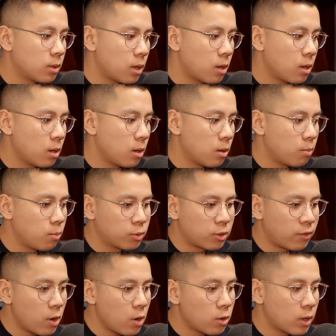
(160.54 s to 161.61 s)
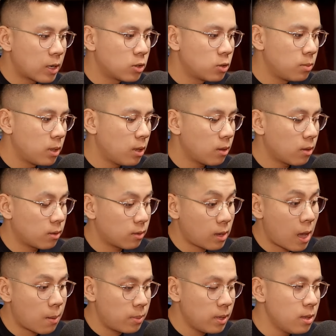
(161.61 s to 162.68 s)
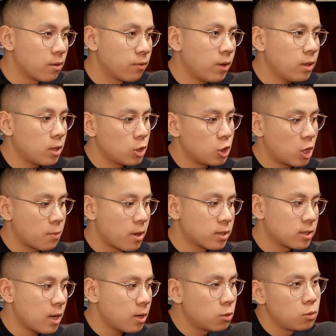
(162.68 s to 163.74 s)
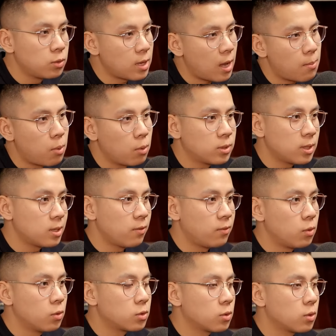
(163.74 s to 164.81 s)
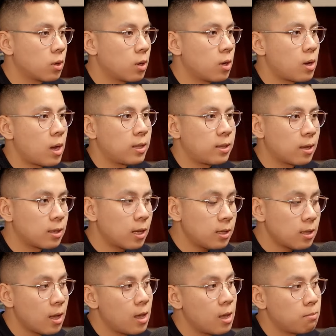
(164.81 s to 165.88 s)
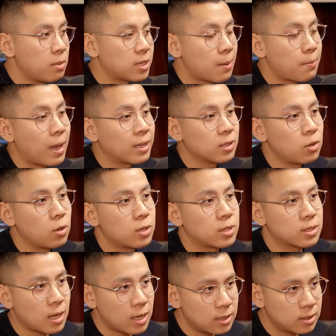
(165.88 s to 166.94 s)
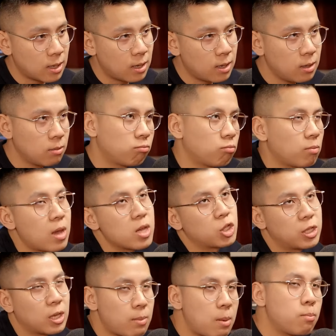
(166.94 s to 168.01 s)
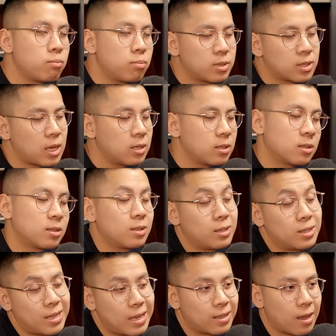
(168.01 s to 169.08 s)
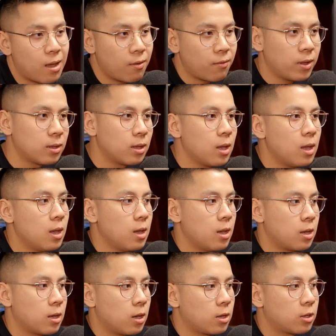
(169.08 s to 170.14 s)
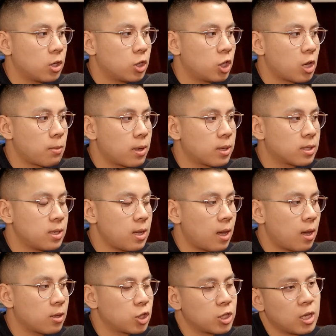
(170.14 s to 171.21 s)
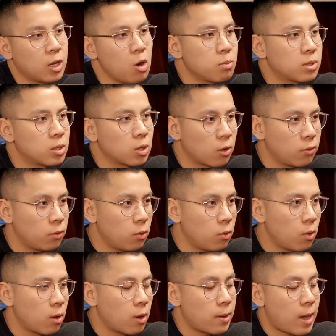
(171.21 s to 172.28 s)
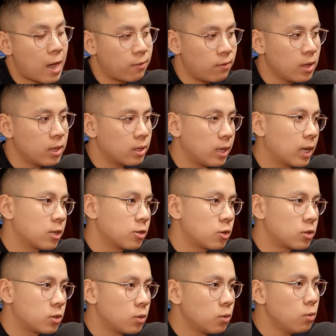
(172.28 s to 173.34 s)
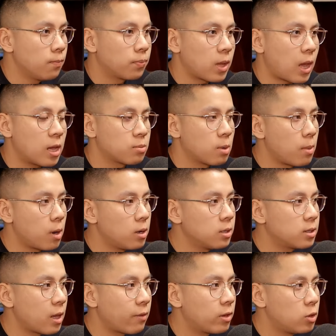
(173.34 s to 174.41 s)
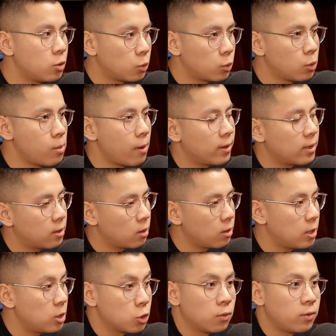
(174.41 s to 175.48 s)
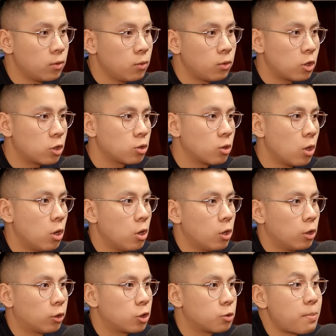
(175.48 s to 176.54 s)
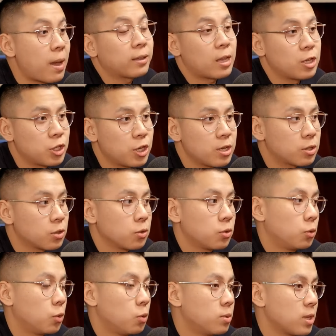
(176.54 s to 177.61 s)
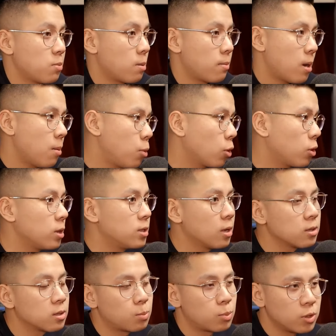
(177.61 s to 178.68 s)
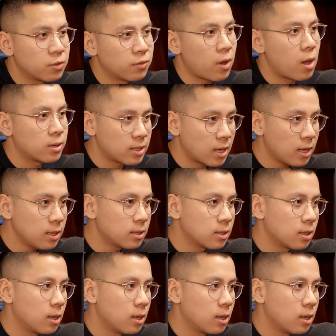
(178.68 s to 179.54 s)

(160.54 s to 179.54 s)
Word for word: Euh, pour te faire un résumé rapide, en fait. J'ai commencé à 12 ans à poster des vidéos sur euh, Internet, mais c'est à partir de 16 ans, ben, je dirais même 16, 17 ans, en fait, mm-hmm. euh, que j'ai commencé à générer un petit revenu euh, avec les réseaux sociaux. À ce moment-là, c'était avec YouTube, avec des jeux vidéo que je, que je partageais sur YouTube simplement pour une audience plus française.